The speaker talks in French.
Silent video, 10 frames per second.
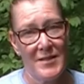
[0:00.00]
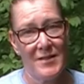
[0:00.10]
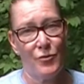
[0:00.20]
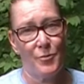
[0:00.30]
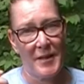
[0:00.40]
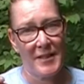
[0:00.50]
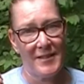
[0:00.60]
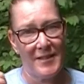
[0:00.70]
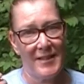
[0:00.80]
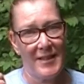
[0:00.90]
si vous
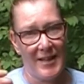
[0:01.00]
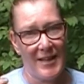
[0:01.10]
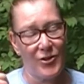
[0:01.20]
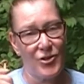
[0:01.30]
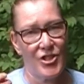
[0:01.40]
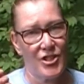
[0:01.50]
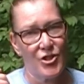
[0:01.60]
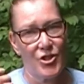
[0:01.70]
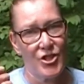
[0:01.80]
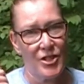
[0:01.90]
partez à la
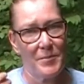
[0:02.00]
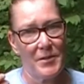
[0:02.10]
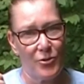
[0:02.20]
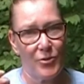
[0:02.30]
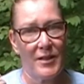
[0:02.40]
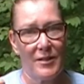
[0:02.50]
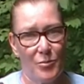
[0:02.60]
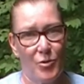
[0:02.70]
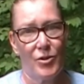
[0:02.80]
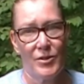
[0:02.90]
recherche de champignons dans le
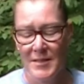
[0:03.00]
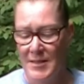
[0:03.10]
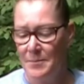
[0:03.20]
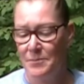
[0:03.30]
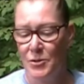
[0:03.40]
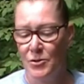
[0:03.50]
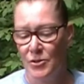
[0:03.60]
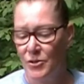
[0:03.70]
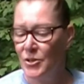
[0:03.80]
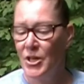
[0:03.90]
bois, c'est pas
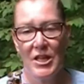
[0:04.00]
euh,